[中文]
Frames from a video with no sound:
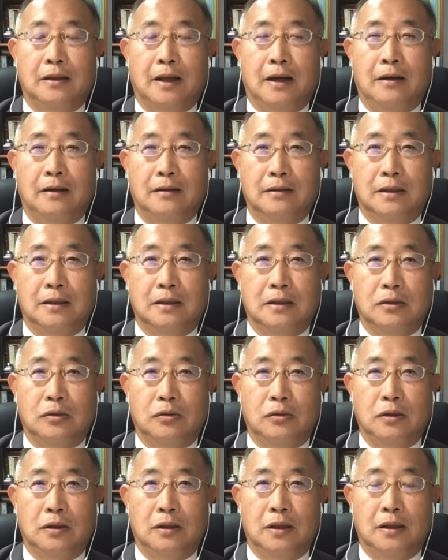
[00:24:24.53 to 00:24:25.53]
然后持
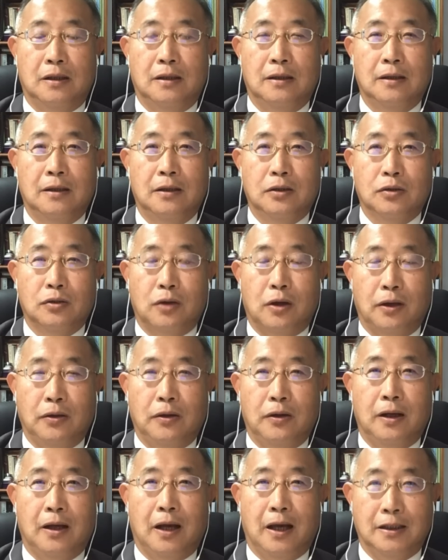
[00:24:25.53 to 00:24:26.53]
续的穿
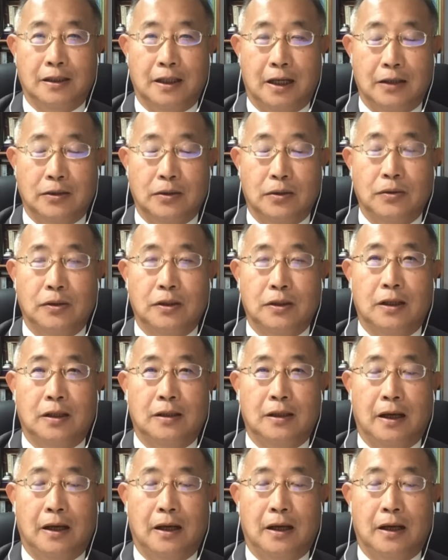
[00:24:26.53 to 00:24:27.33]
越海峡中线，